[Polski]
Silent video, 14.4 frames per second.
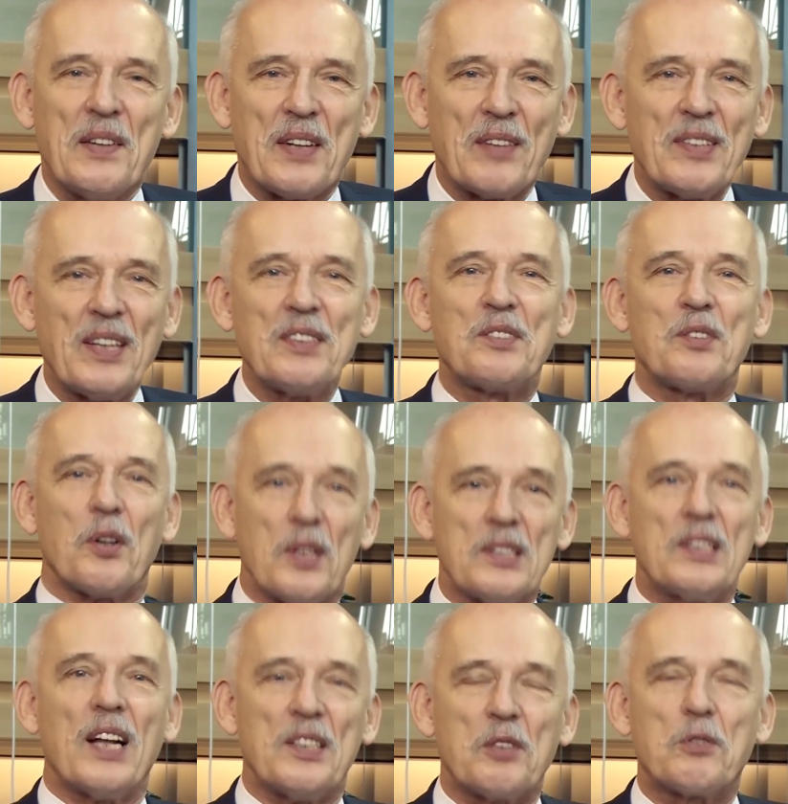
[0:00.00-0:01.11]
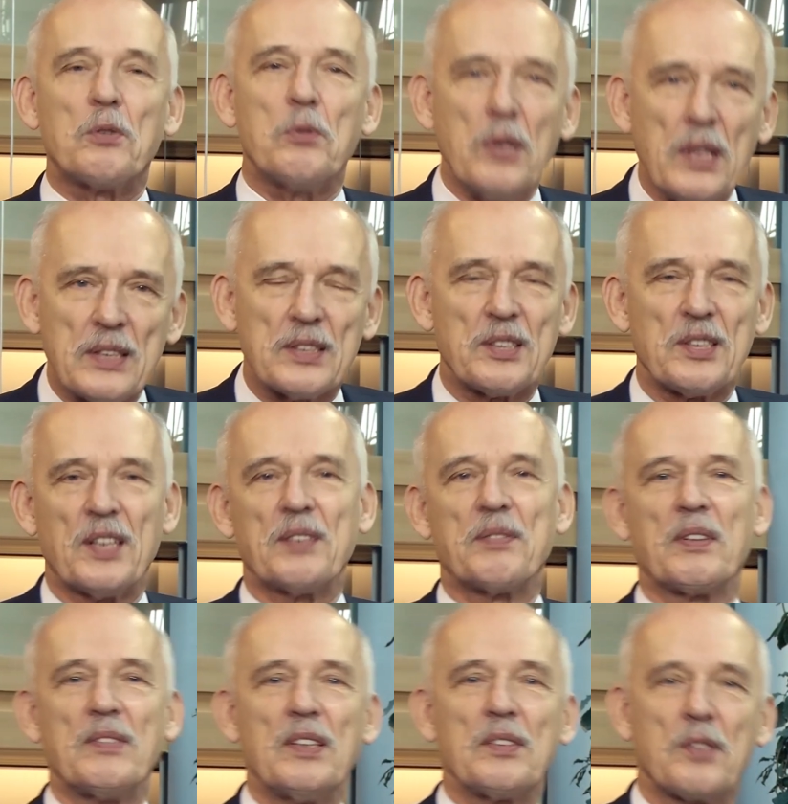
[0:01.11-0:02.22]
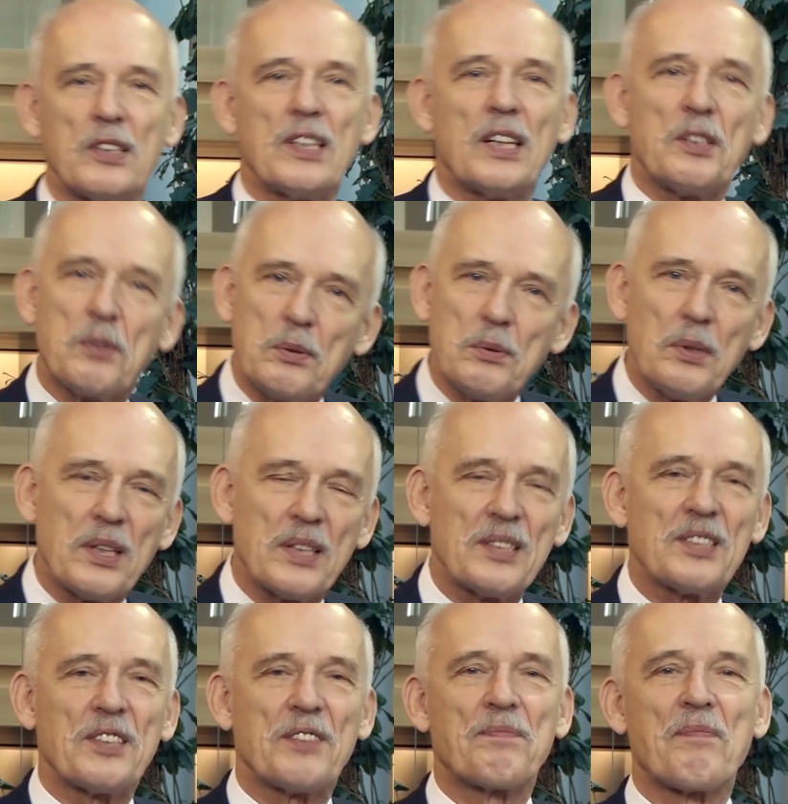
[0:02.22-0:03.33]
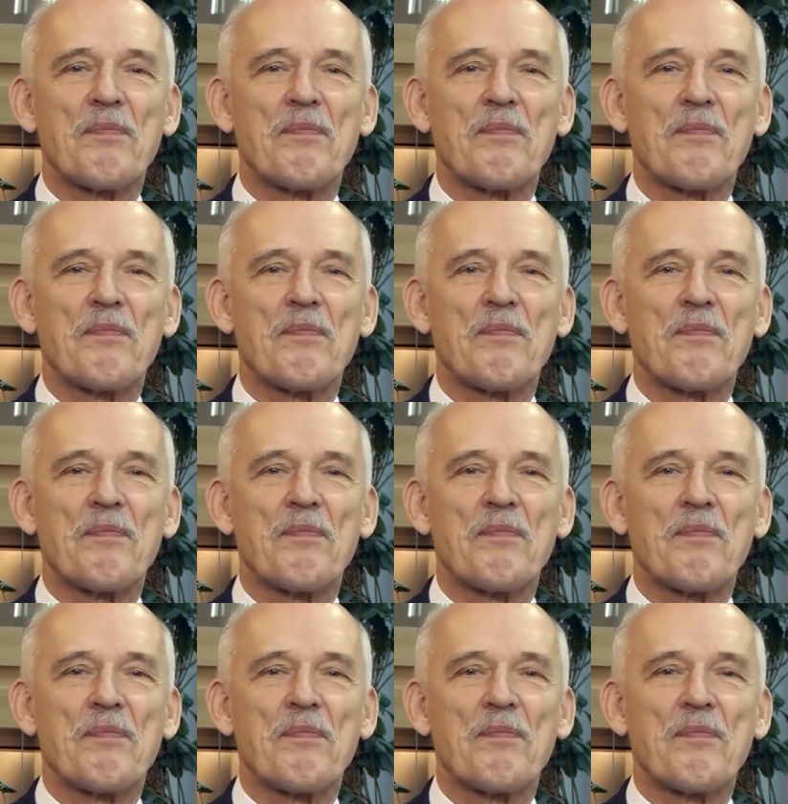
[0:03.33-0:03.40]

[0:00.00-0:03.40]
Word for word: Prawda? I to jest dla nich konkurencja. No, to jest dla nich konkurencja.